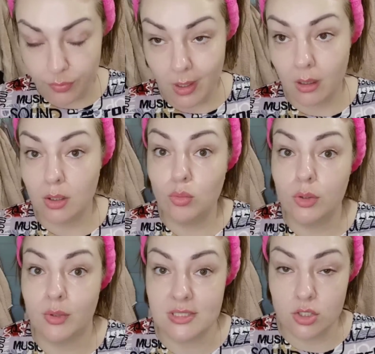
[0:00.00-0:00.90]
Как и любой
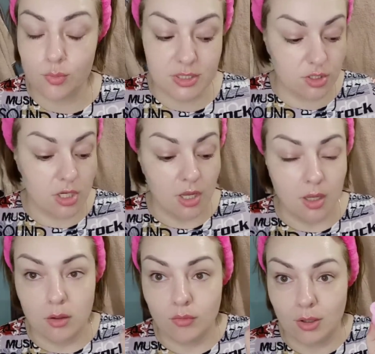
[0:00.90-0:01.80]
массаж, массаж
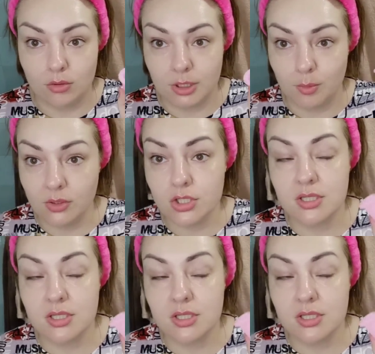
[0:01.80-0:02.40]
вакуумной баночкой